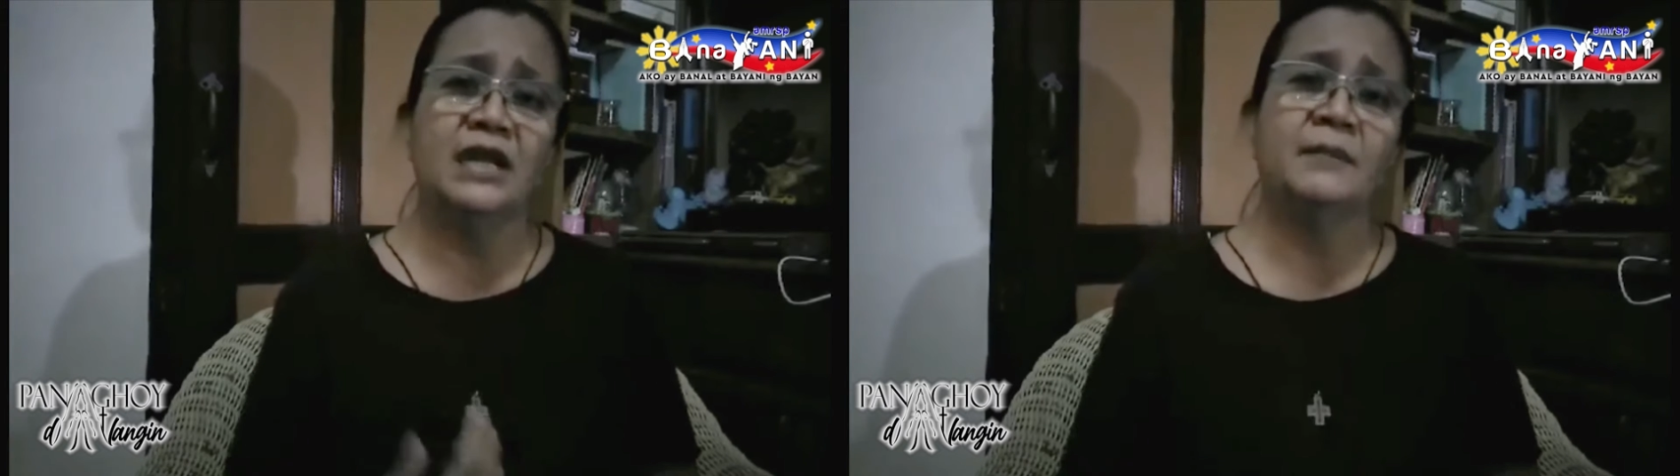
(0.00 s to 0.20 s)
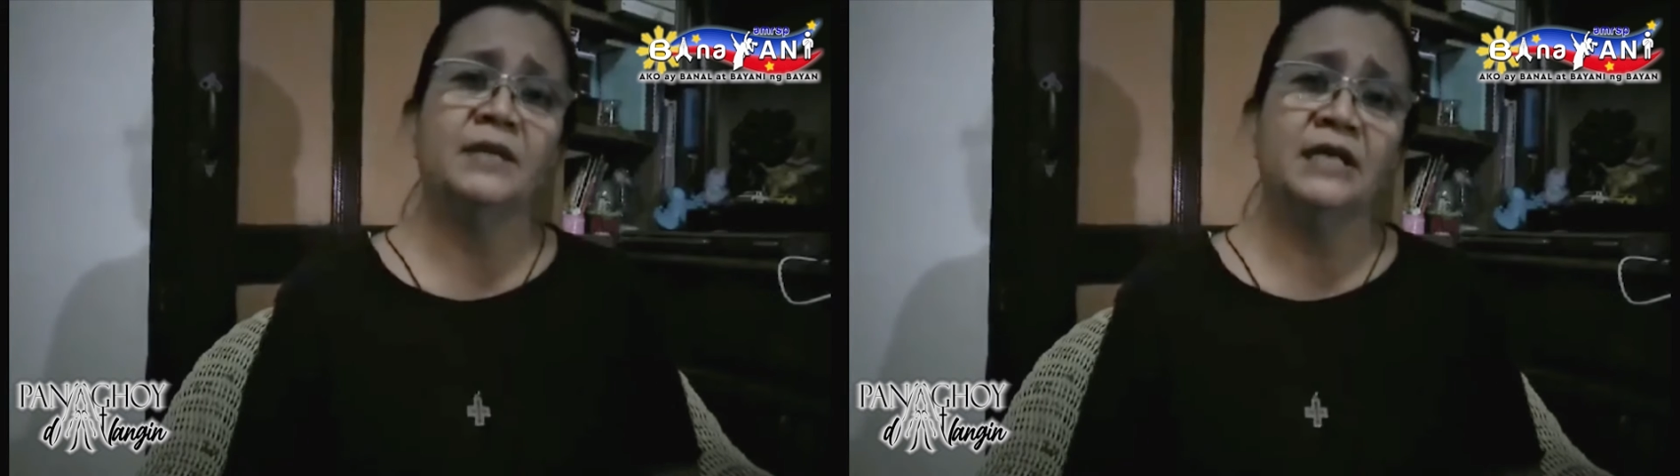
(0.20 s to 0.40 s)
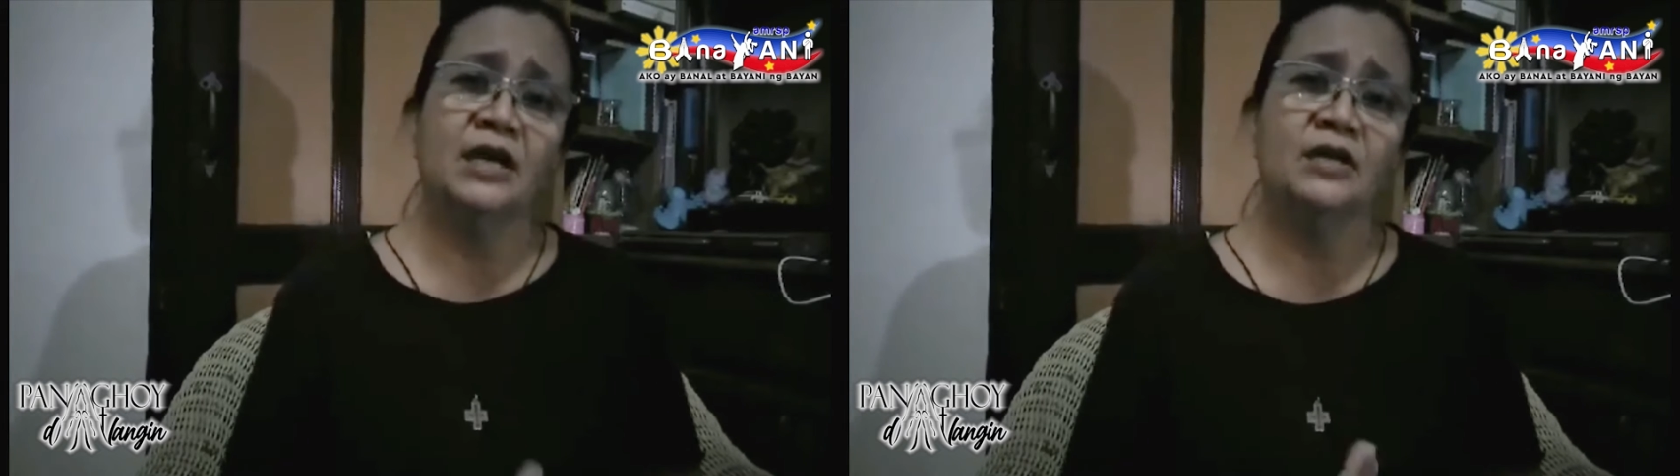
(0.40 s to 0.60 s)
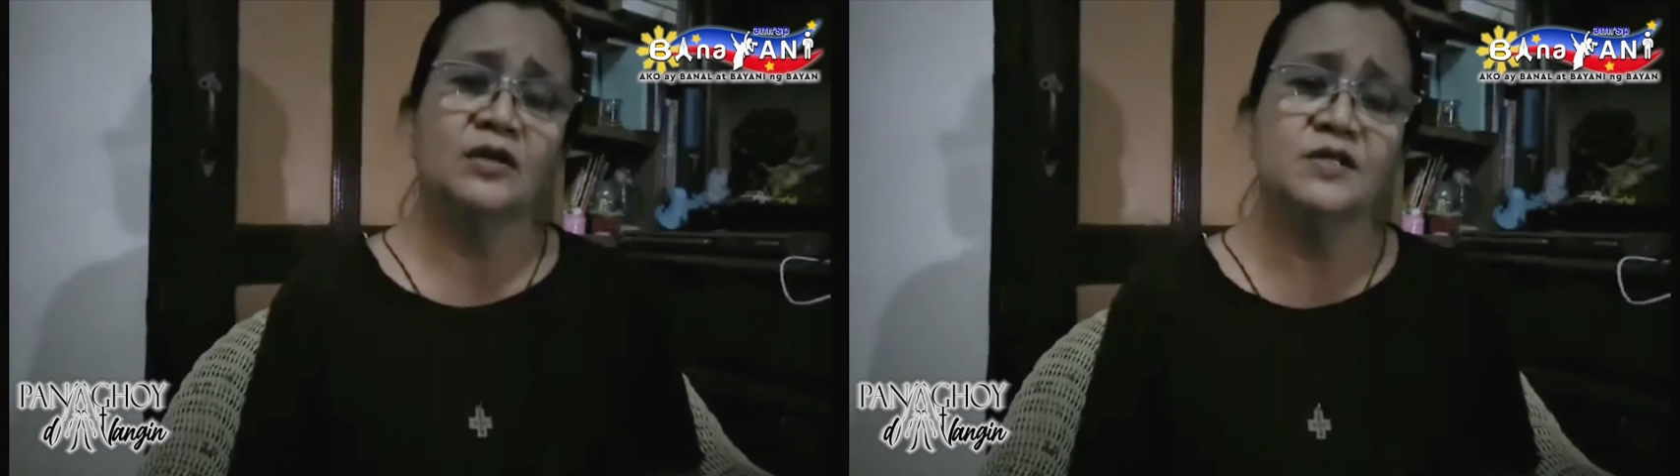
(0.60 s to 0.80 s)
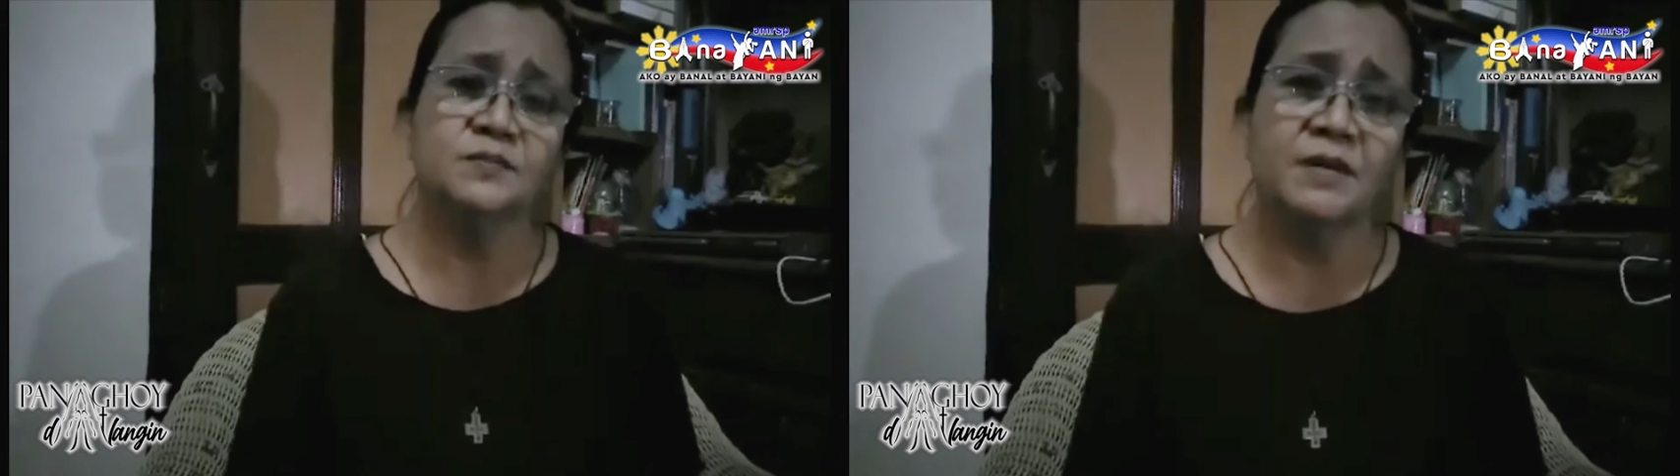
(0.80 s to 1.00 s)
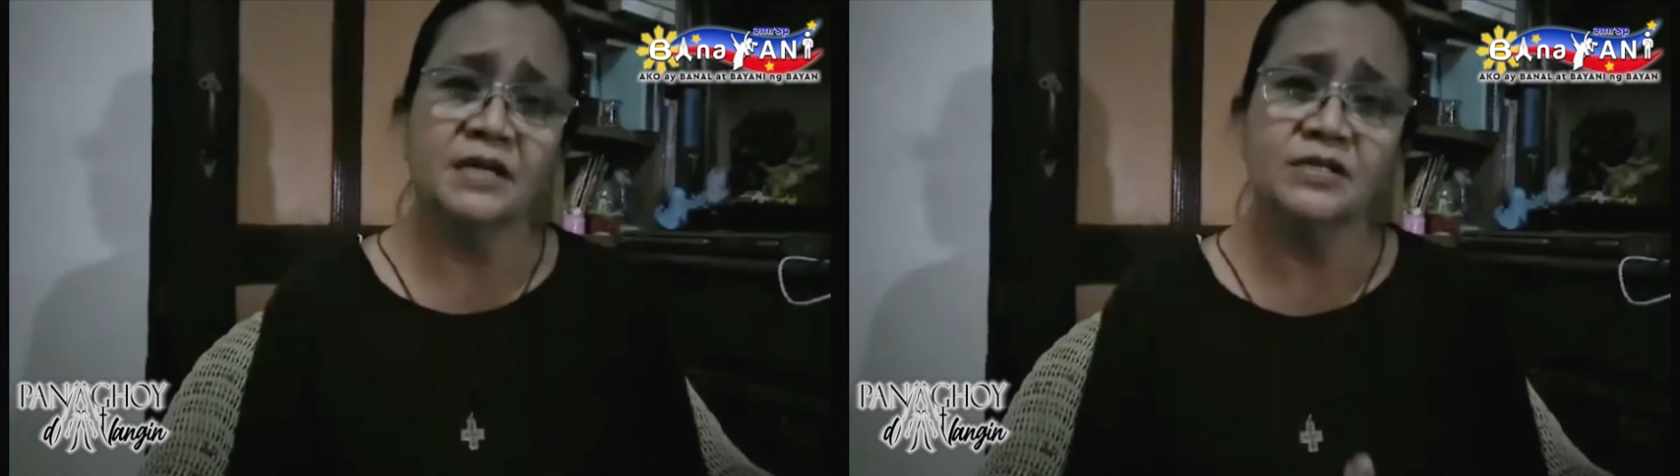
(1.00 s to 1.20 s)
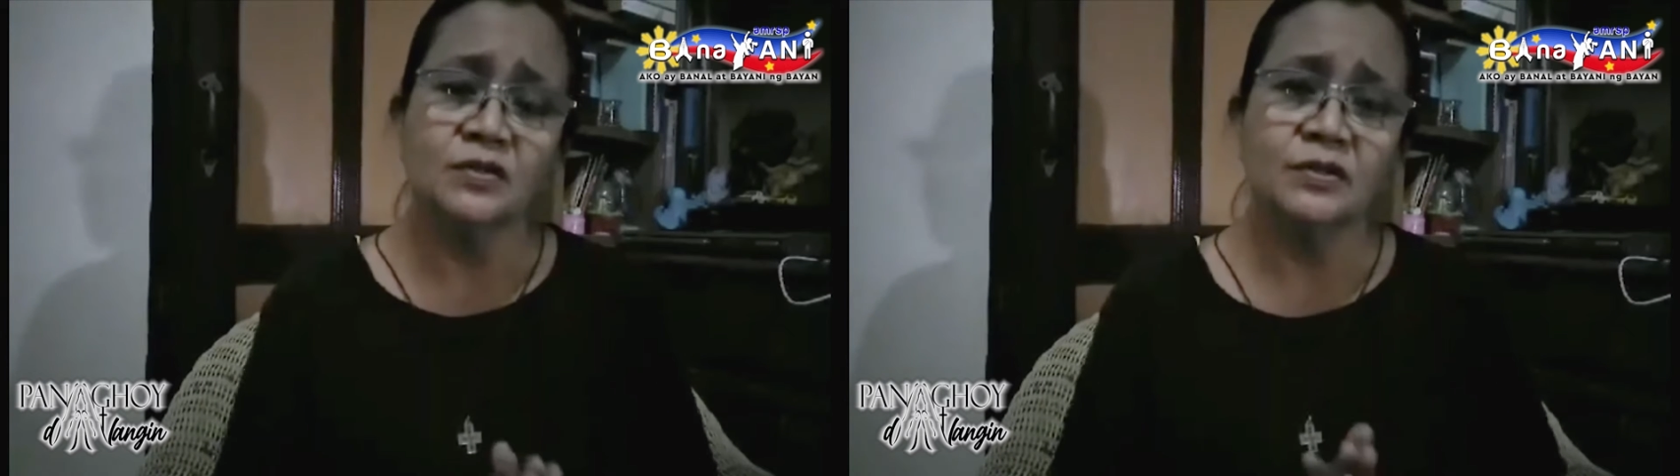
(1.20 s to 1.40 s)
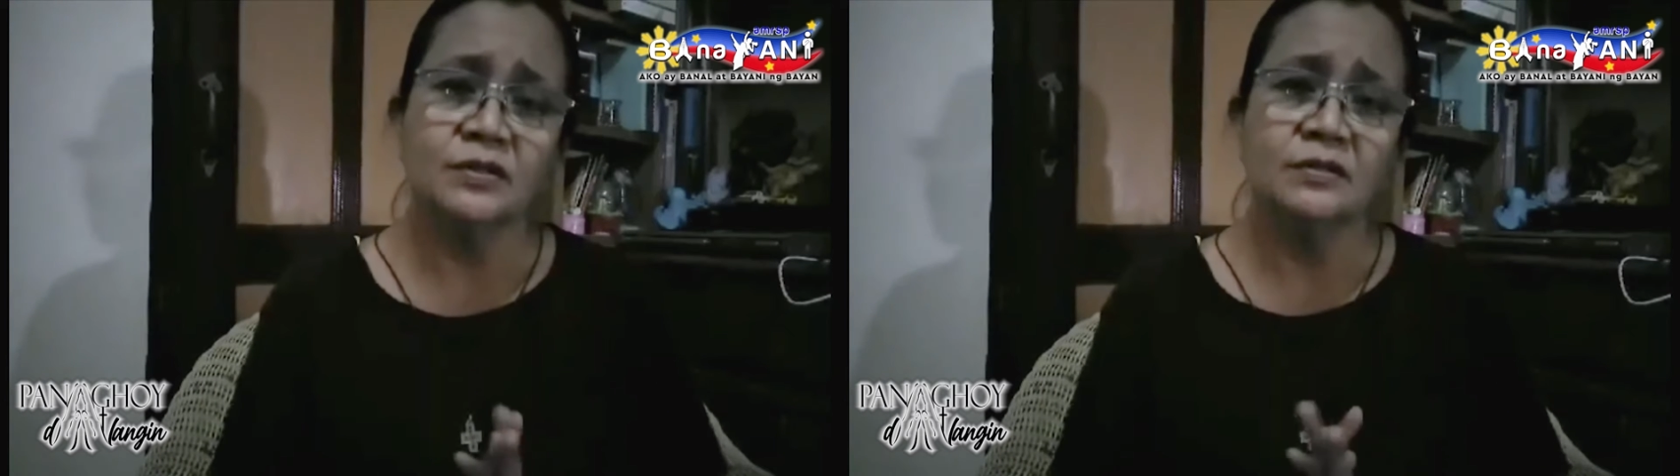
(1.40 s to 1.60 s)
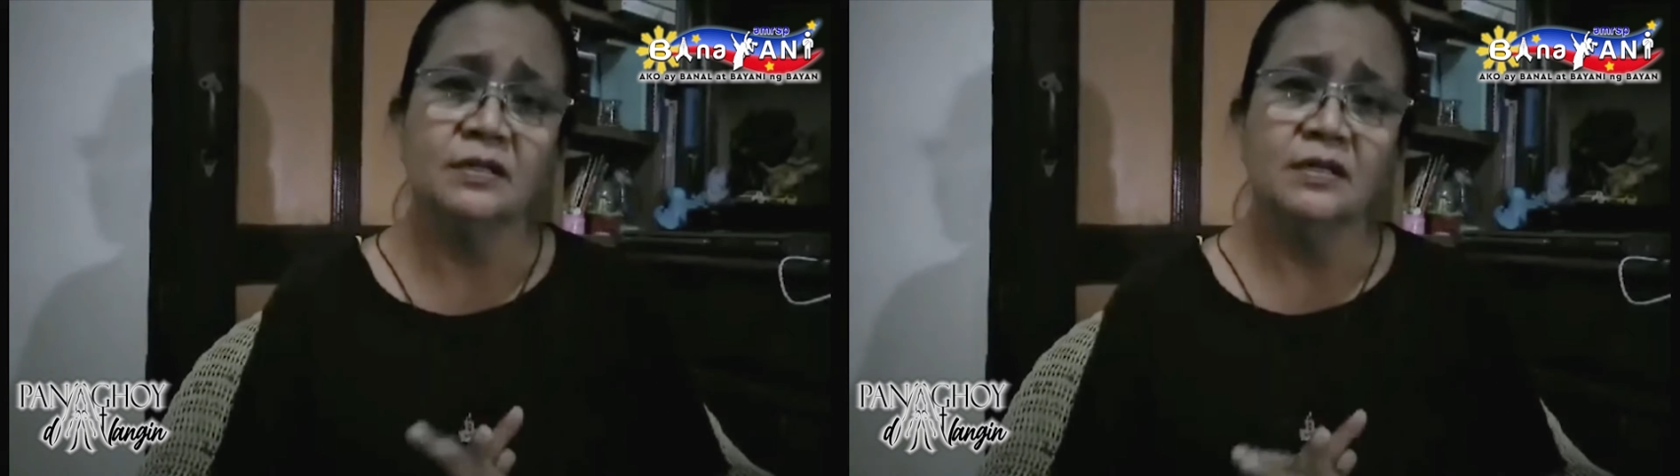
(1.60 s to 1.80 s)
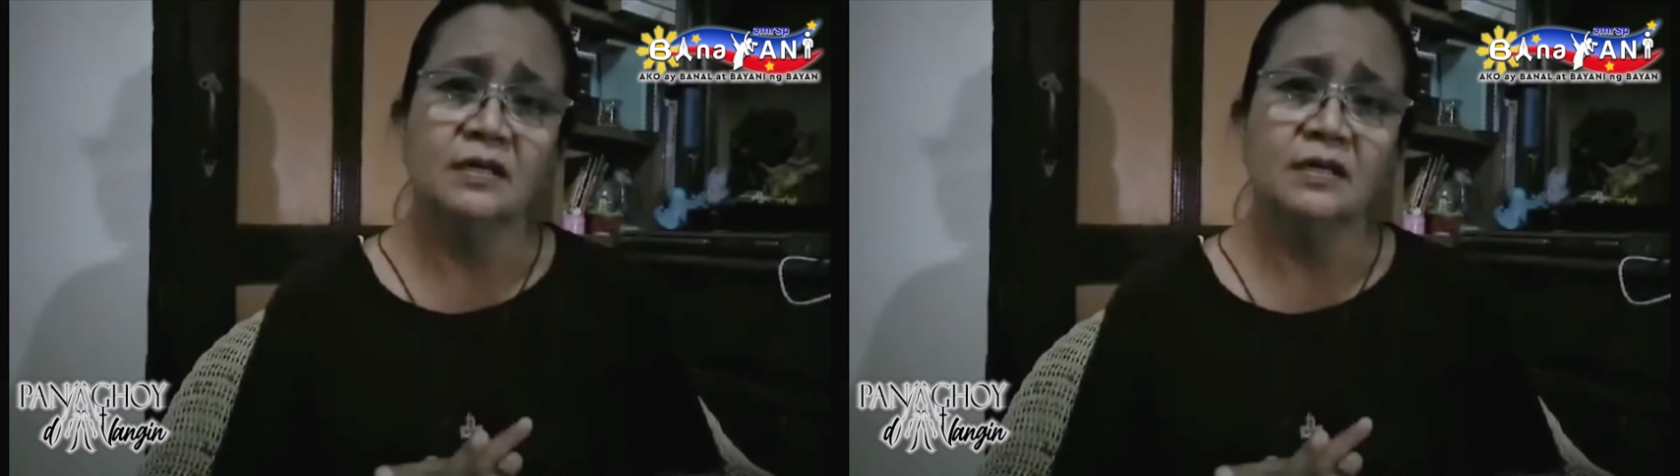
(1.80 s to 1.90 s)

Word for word: namin ngayon ng inspirasyon,